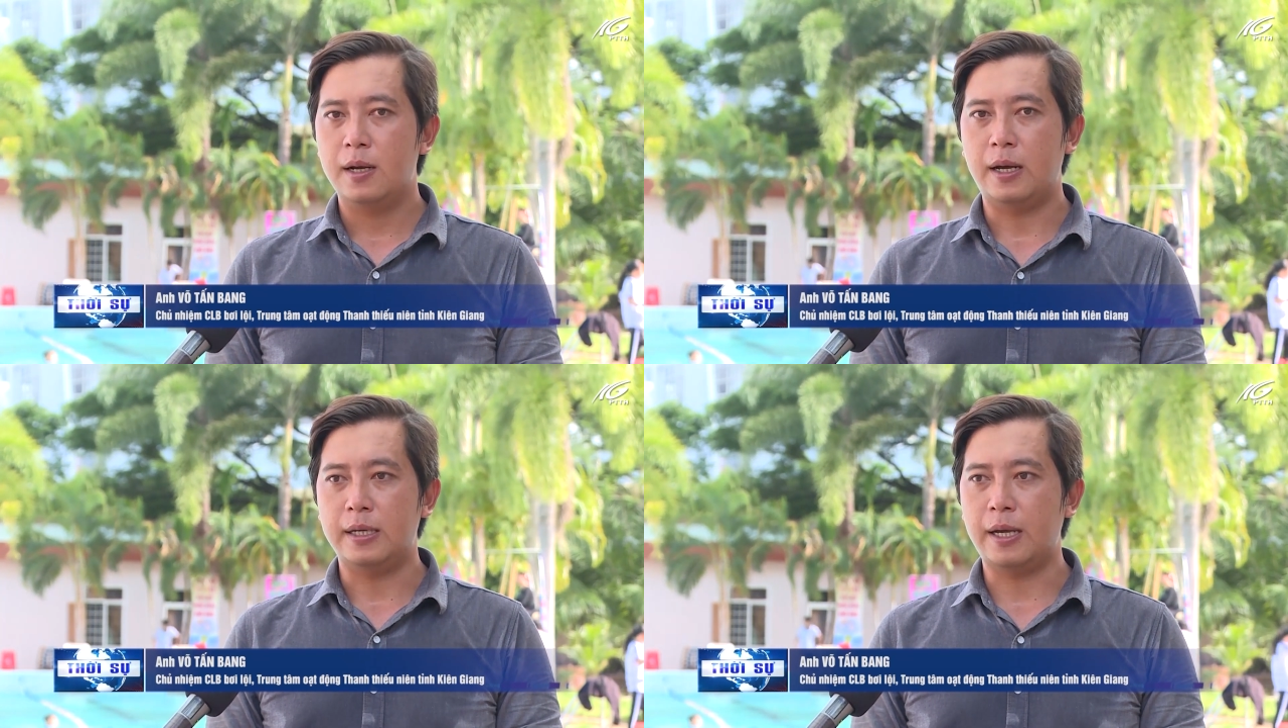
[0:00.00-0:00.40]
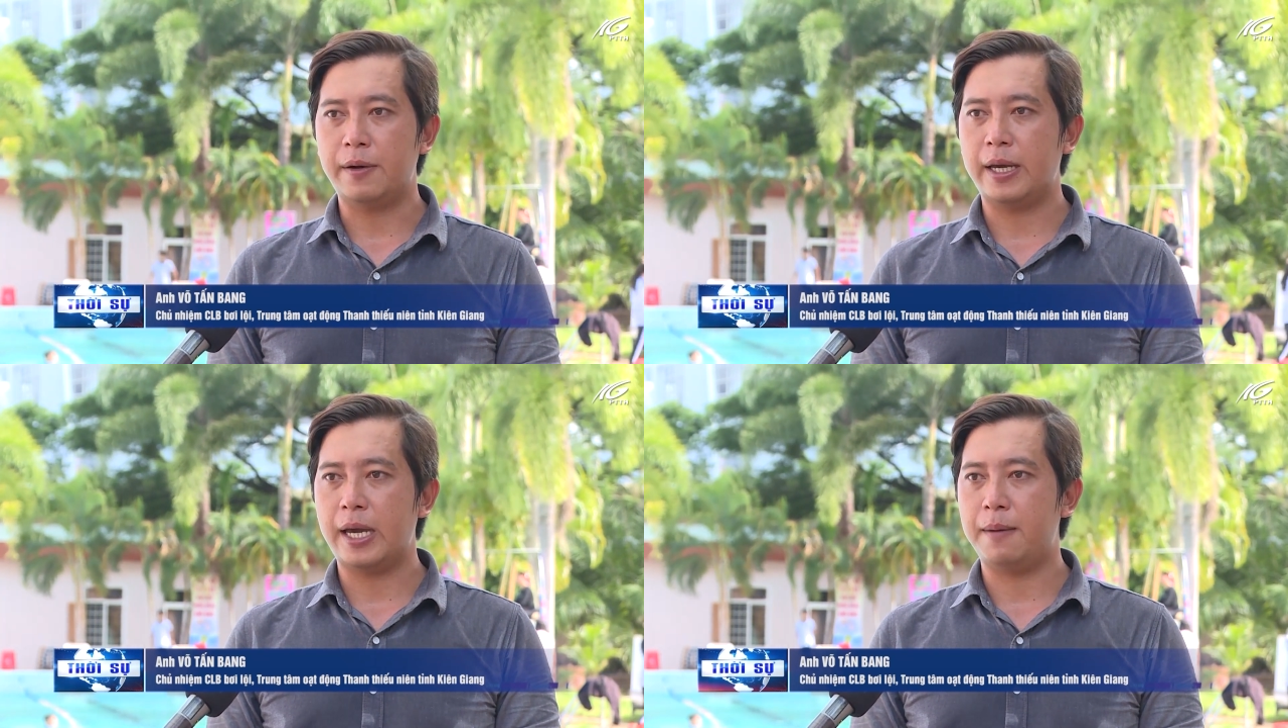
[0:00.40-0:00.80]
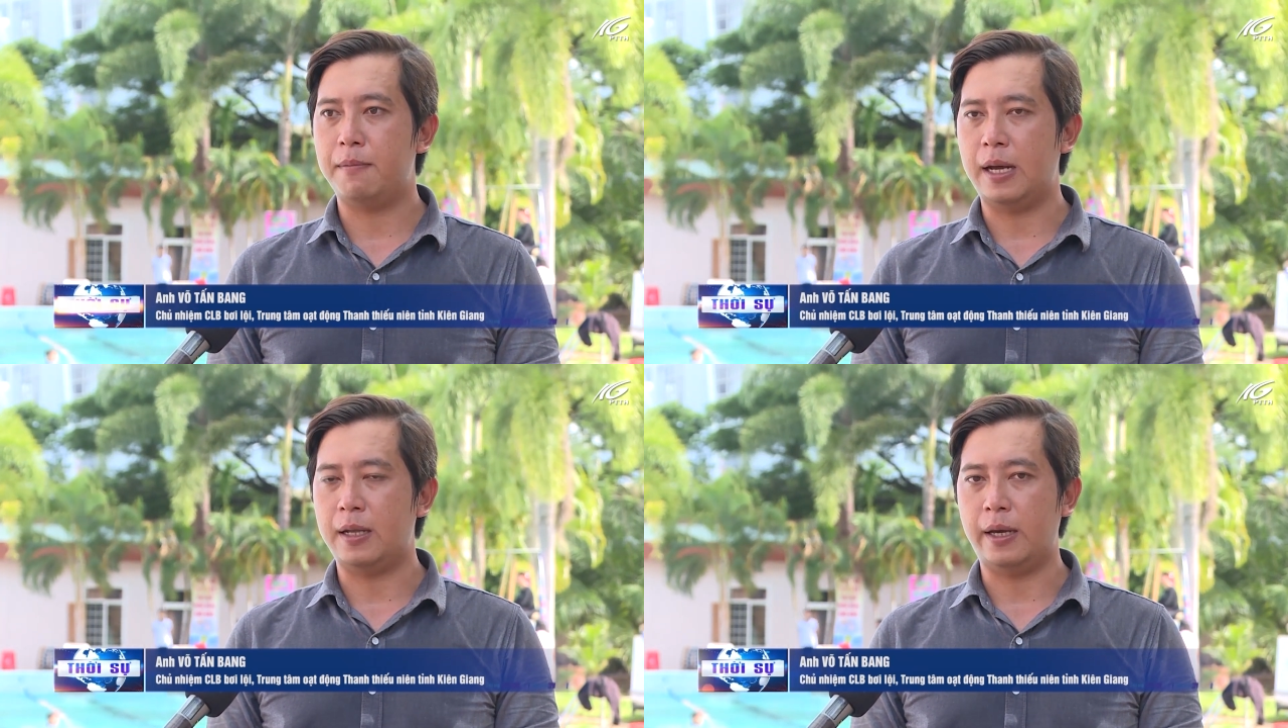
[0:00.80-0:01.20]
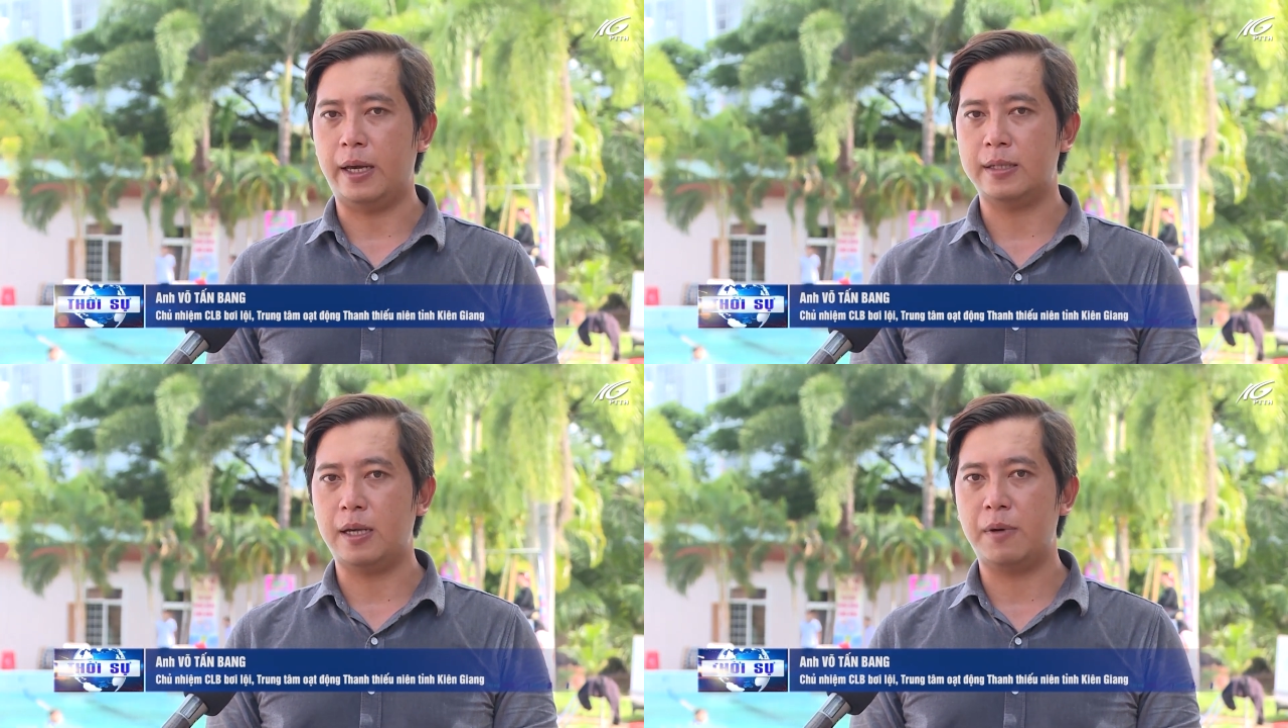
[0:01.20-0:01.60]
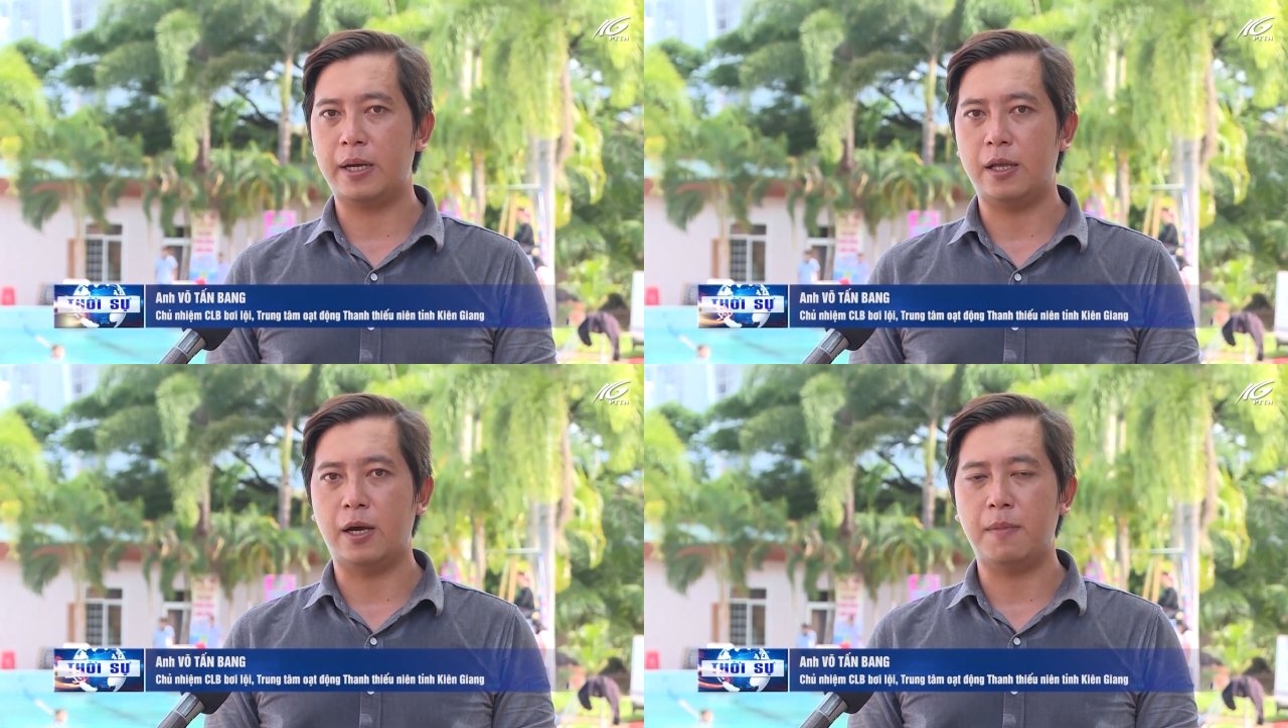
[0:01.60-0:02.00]
Rồi sau khi các em mà thực hiện xong
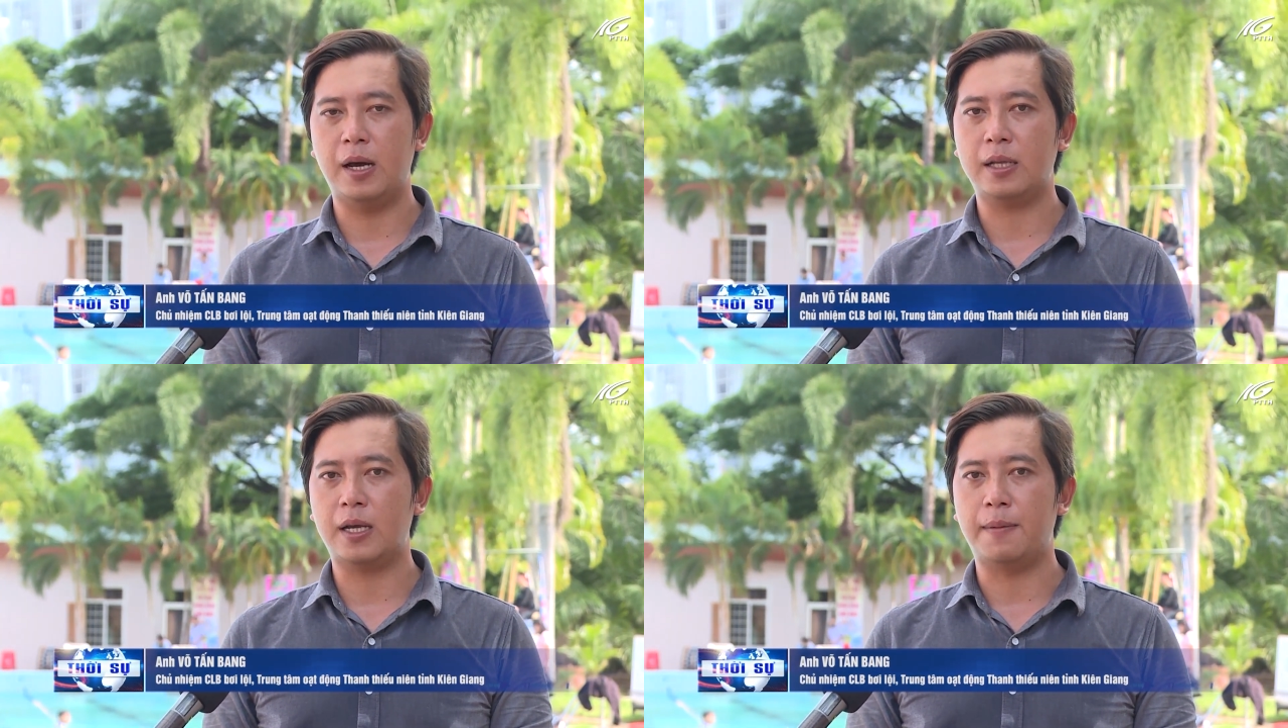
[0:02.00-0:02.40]
cái kỹ thuật bơi ếch